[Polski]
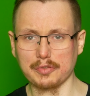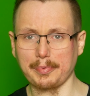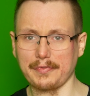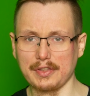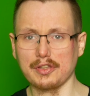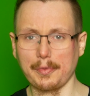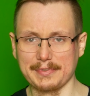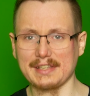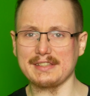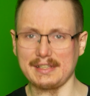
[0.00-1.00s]
odpowiednie
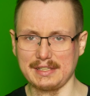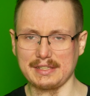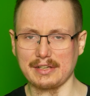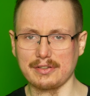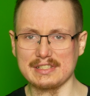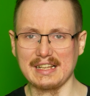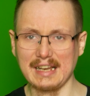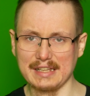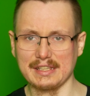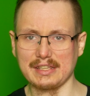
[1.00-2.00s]
obsadzenie tego,
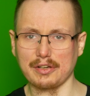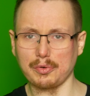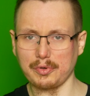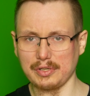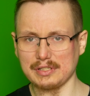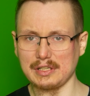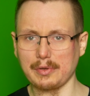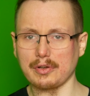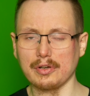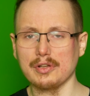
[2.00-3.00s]
zalanie tego
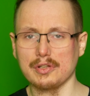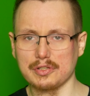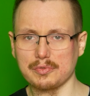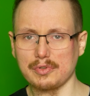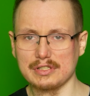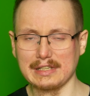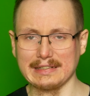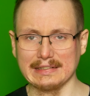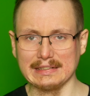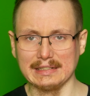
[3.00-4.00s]
całego złącza
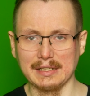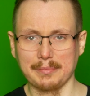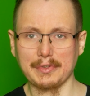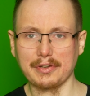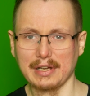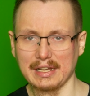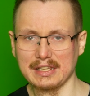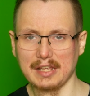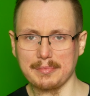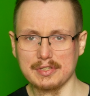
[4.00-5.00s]
mikro
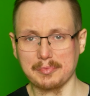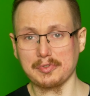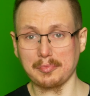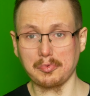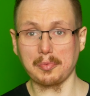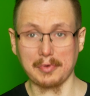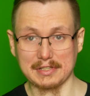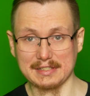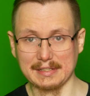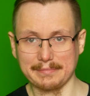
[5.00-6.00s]
HDMI, żeby to było
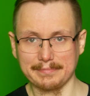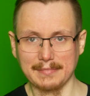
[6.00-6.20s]
mocne.